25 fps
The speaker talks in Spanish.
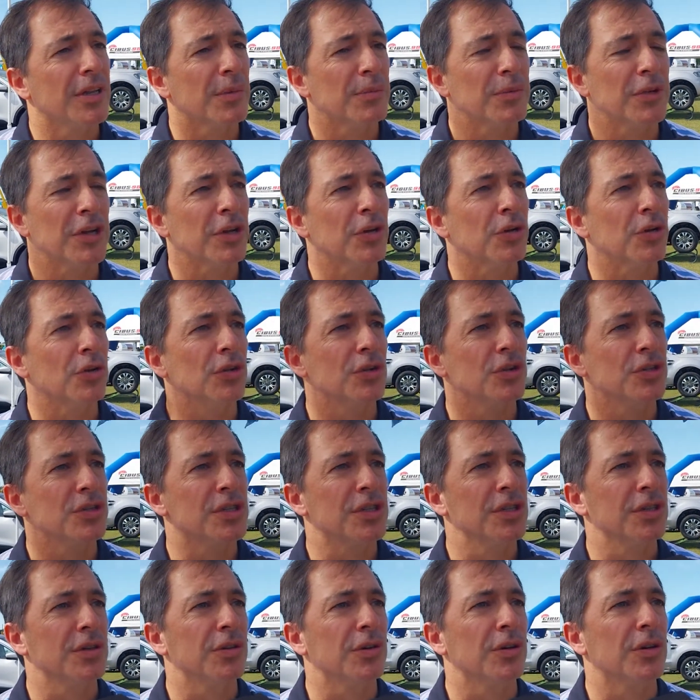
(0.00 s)
también con los
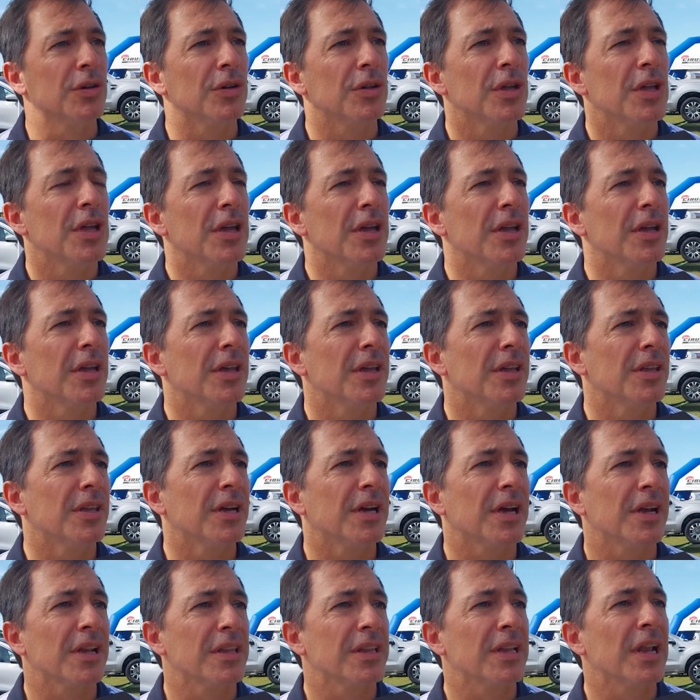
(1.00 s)
chicos de
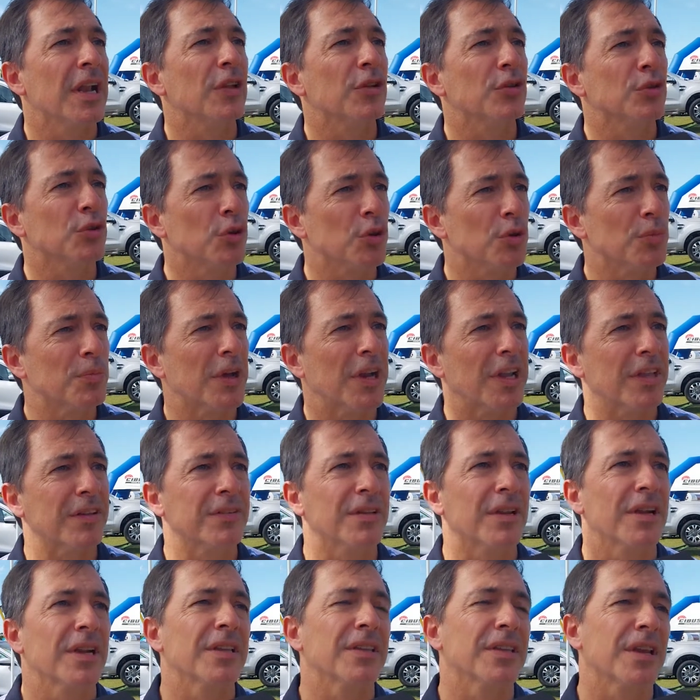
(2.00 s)
Cardinal Sur para
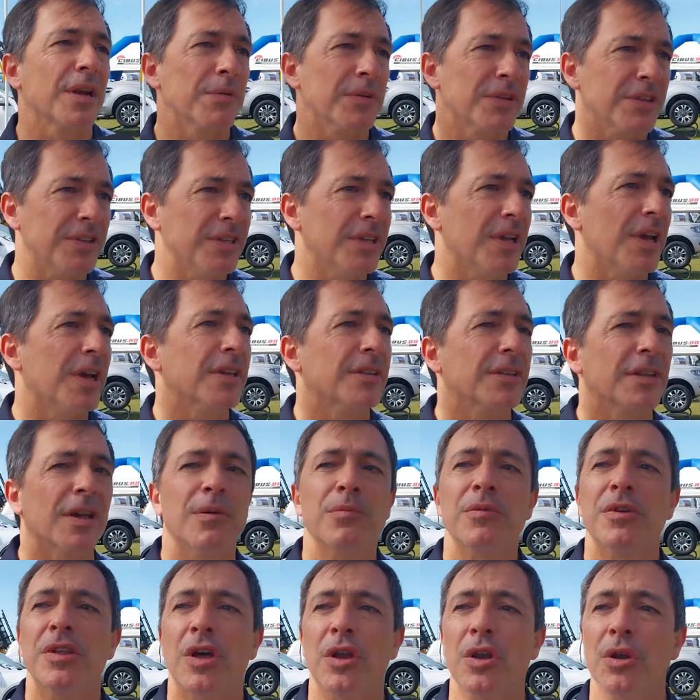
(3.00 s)
hacer la travesía hasta
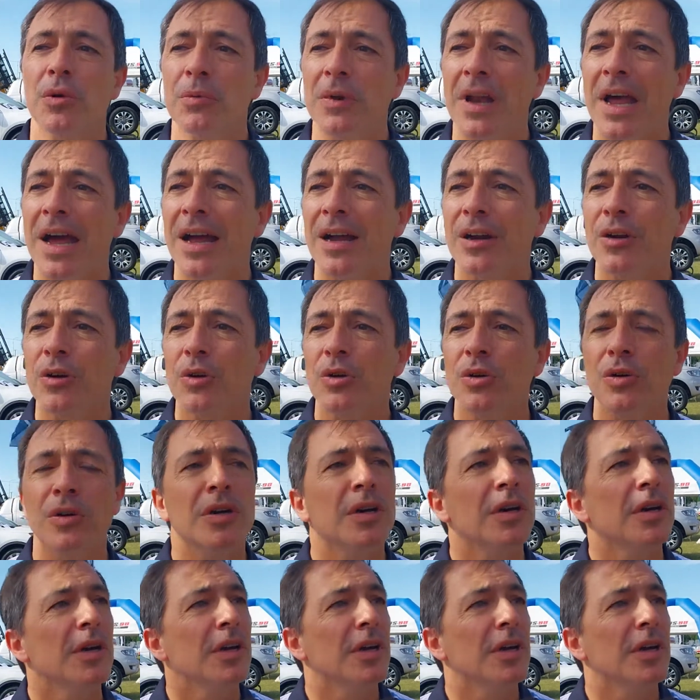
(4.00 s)
Medano Blanco,